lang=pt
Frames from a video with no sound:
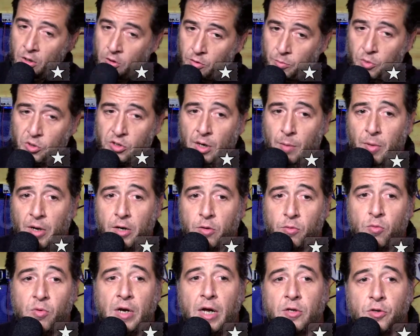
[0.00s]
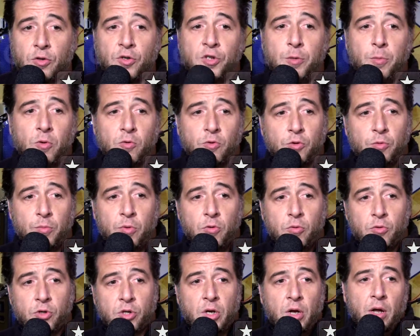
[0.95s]
do meu trabalho com Nas os Irmãos do
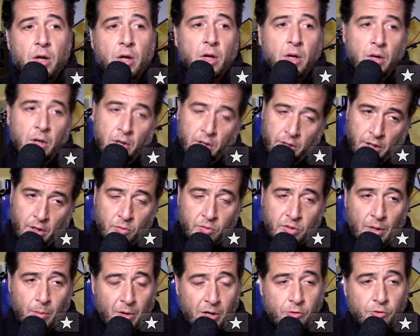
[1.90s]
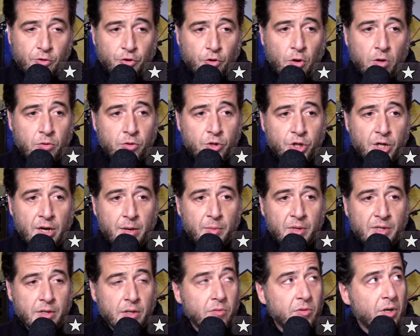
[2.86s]
Blues, que era um trabalho solo já,
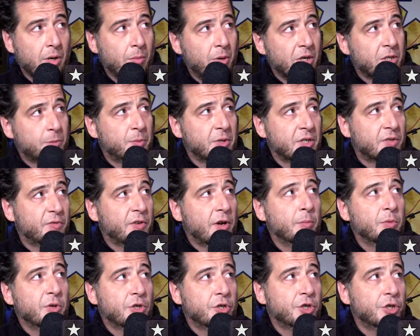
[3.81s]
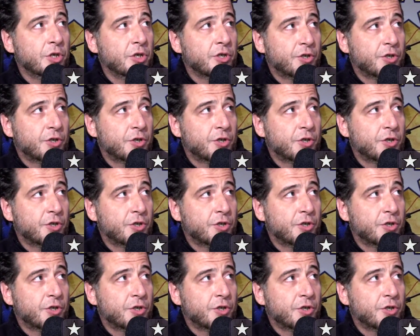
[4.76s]
mas era um trabalho especificamente de